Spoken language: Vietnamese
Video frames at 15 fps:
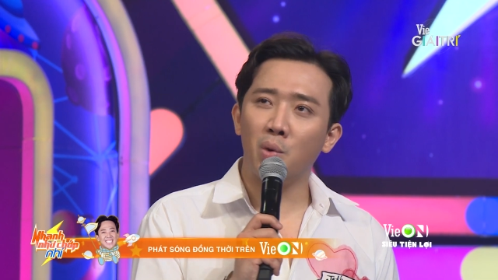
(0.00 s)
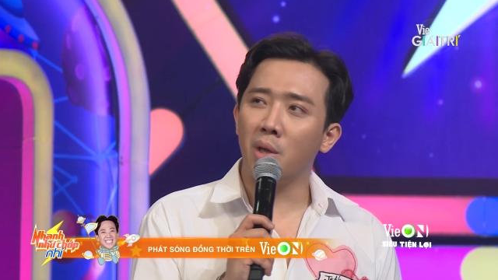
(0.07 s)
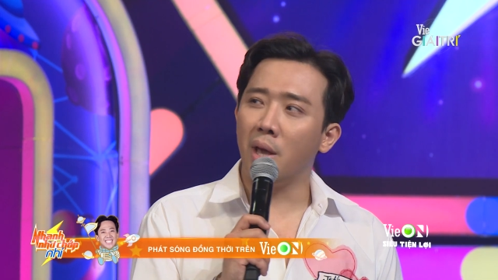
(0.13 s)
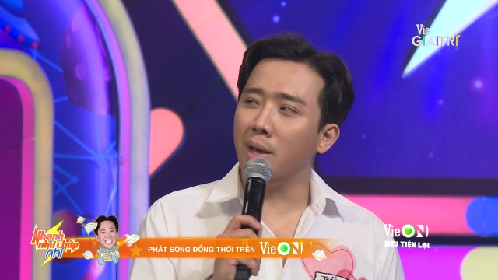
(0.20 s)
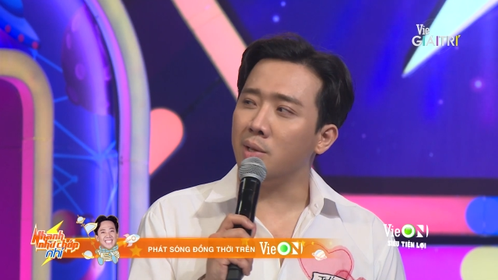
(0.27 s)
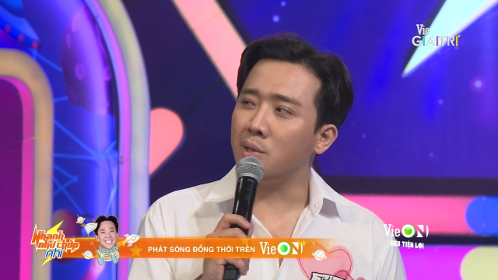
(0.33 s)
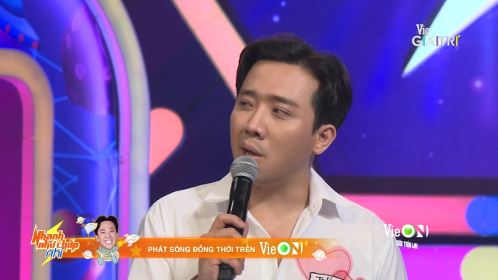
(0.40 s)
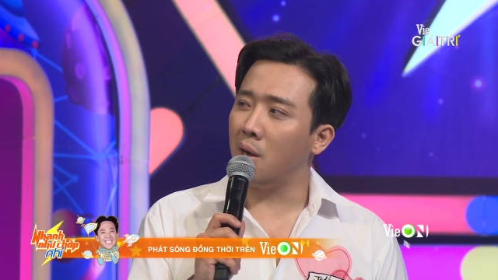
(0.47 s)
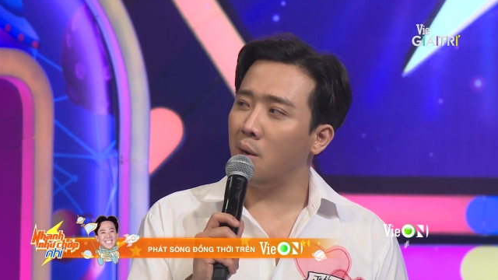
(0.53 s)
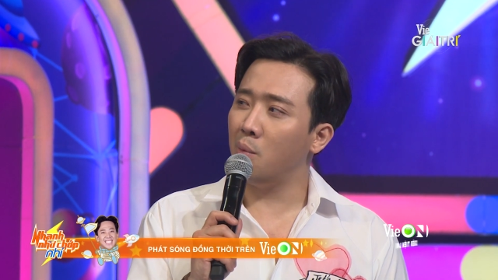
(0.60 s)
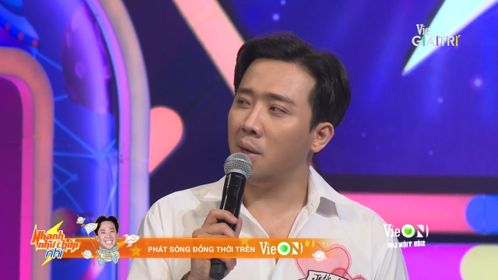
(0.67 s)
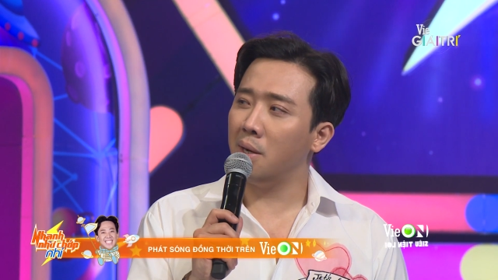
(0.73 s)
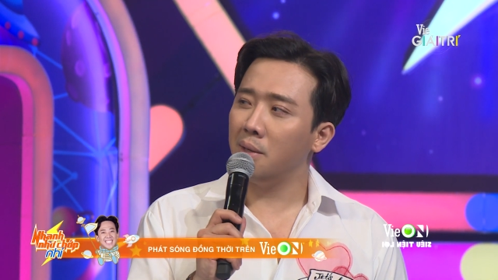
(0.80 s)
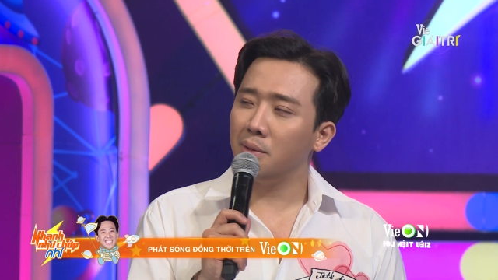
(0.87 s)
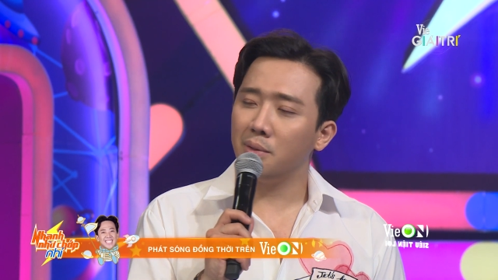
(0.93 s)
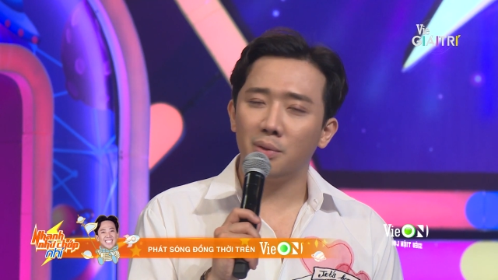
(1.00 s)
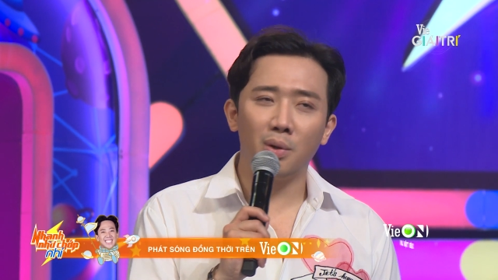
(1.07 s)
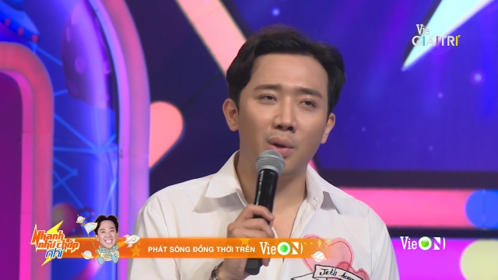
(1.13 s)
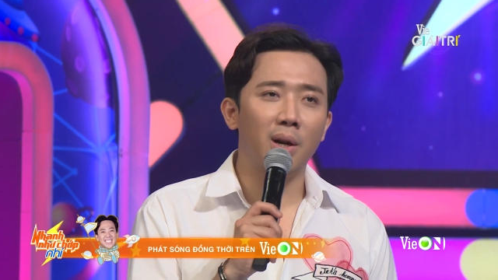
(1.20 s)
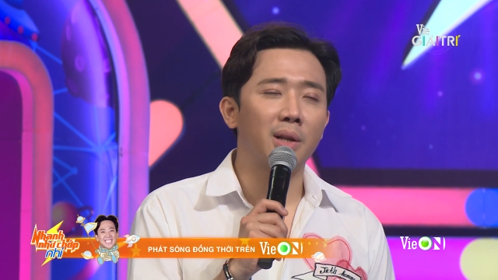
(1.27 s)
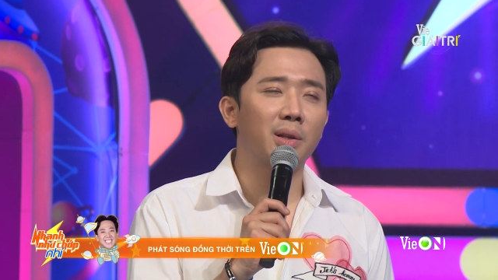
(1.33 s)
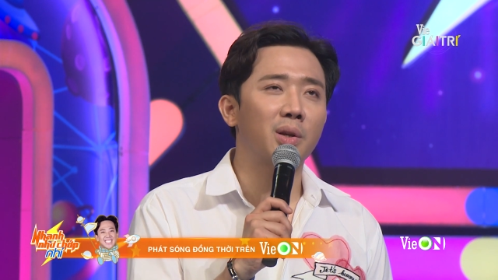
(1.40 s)
tụi nó dễ sợ quá,
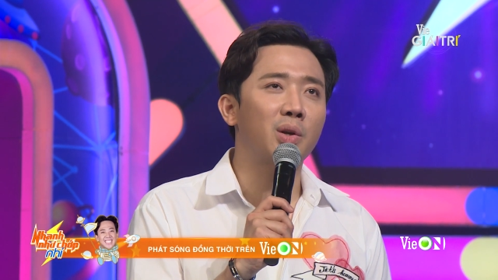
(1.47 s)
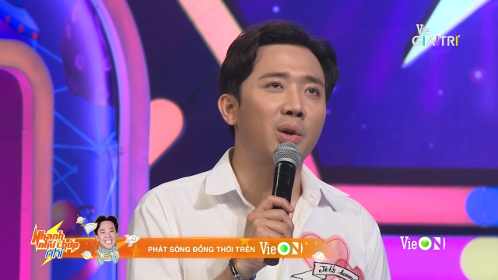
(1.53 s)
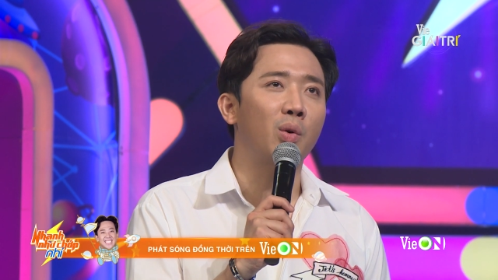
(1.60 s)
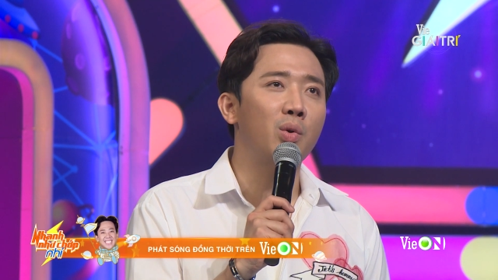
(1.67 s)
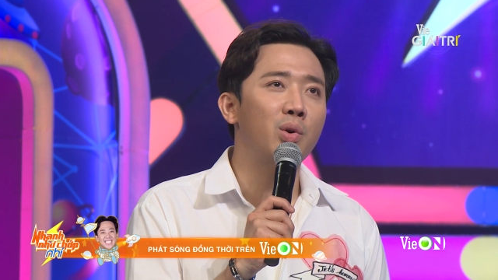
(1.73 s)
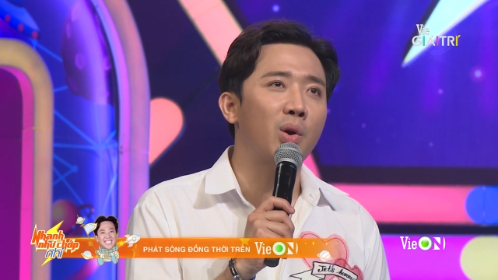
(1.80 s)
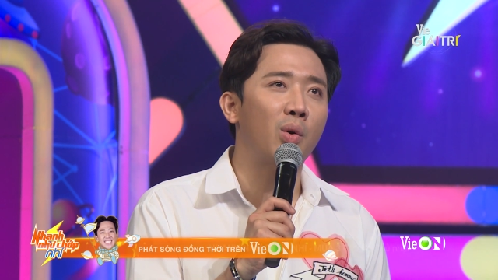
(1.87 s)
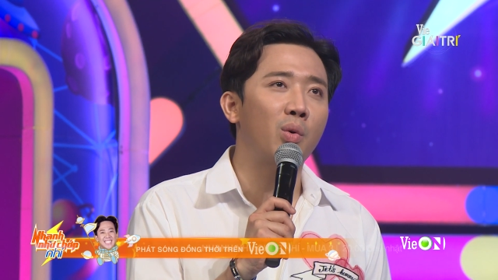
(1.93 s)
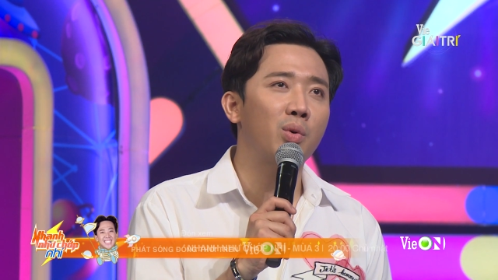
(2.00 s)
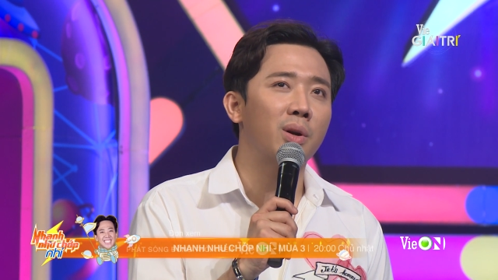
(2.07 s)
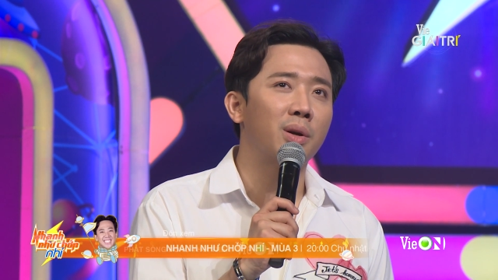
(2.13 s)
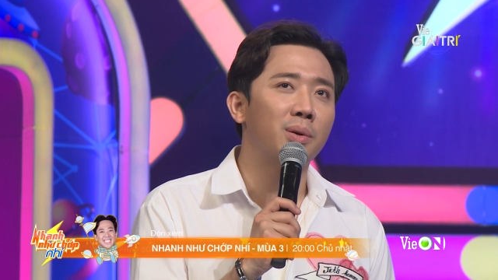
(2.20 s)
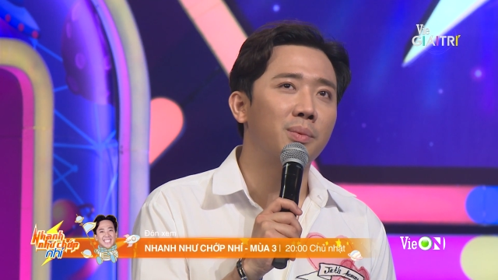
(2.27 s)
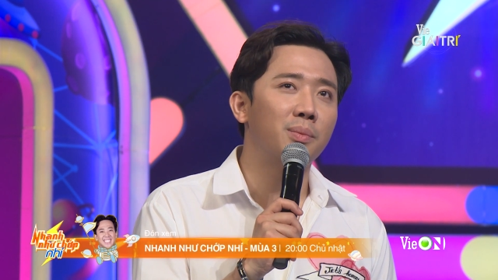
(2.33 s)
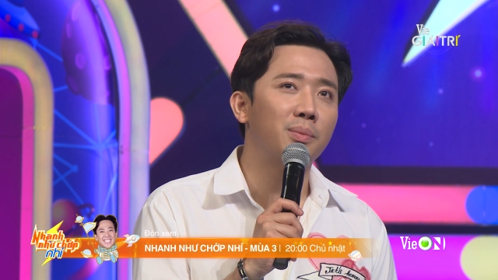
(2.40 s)
nó lên tới vũ trụ rồi.